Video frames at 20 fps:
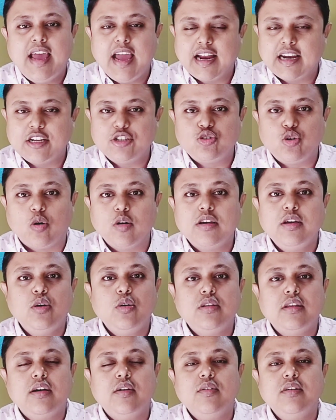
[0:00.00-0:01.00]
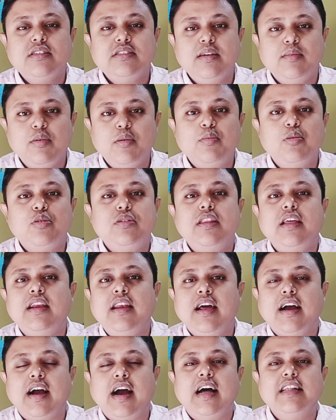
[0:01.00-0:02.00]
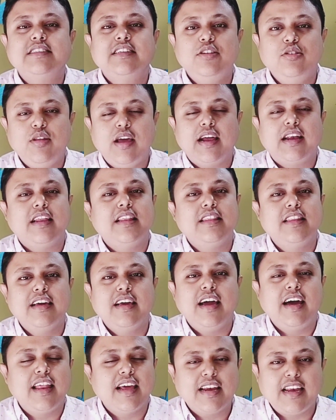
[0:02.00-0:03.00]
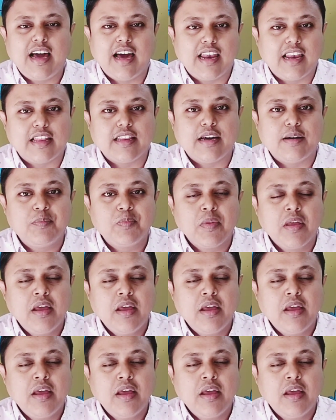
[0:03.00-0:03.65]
একটা স্বকীয়তা রয়েছে এবং প্রত্যেকটা কাজ কিন্তু একটার থেকে একটা আলাদা